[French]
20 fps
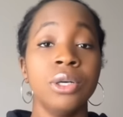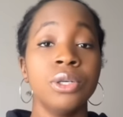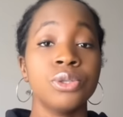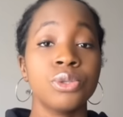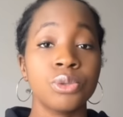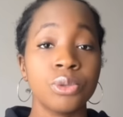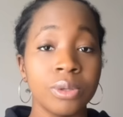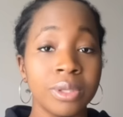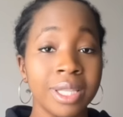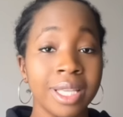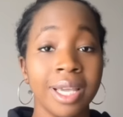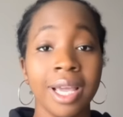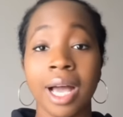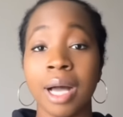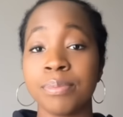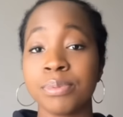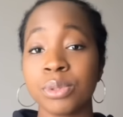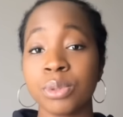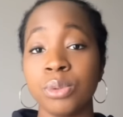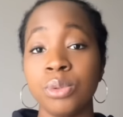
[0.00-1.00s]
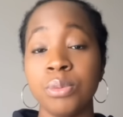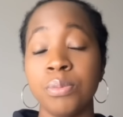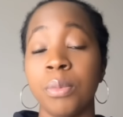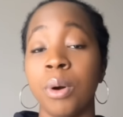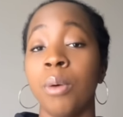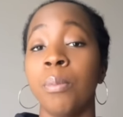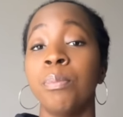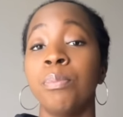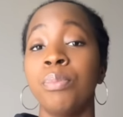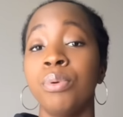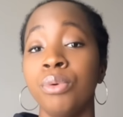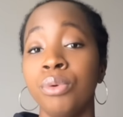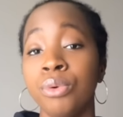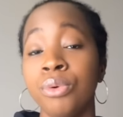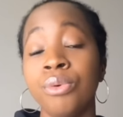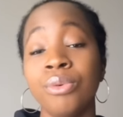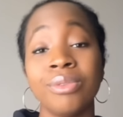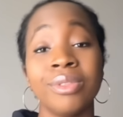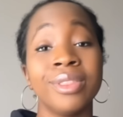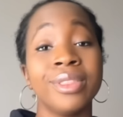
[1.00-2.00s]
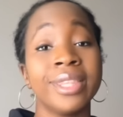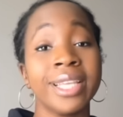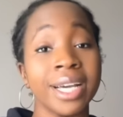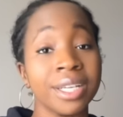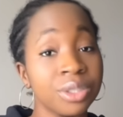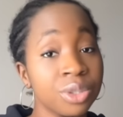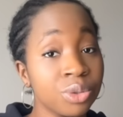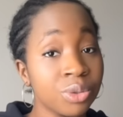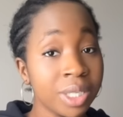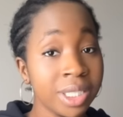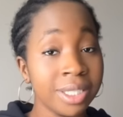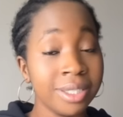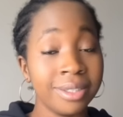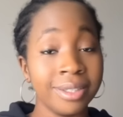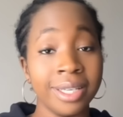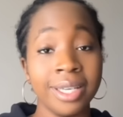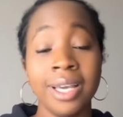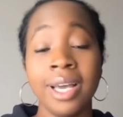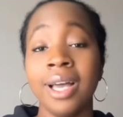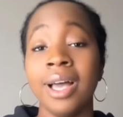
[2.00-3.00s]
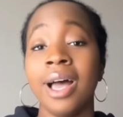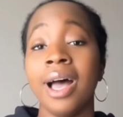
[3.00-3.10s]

Ce n'est absolument plus d'actualité